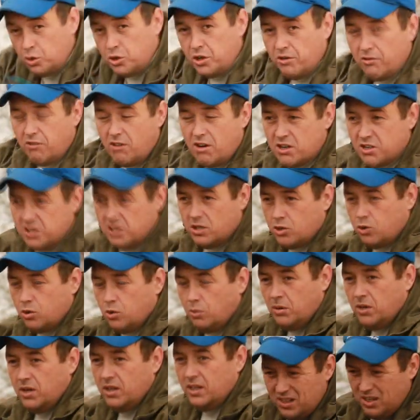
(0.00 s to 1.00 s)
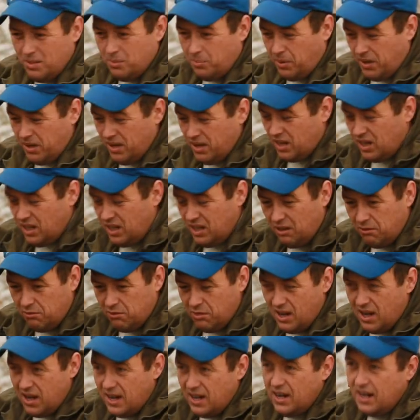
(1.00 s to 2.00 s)
очень важно, чтобы не проникала
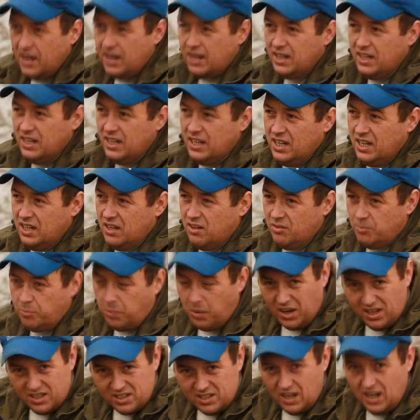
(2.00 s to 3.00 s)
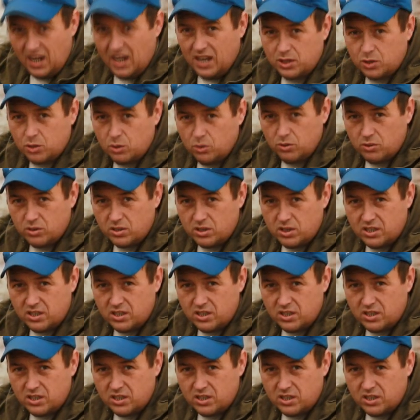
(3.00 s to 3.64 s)
влага и пароизоляцию